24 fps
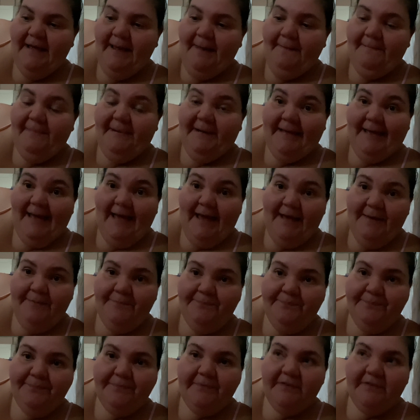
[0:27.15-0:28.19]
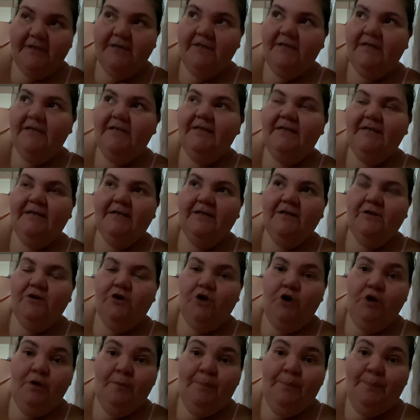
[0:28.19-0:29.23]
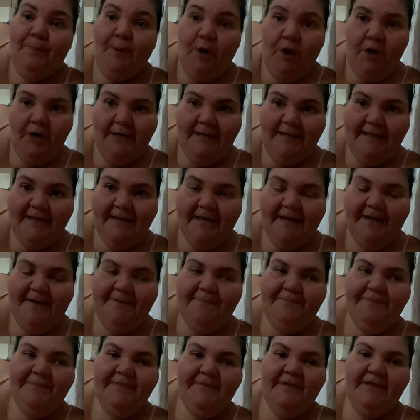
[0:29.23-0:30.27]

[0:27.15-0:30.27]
perché eh, col polline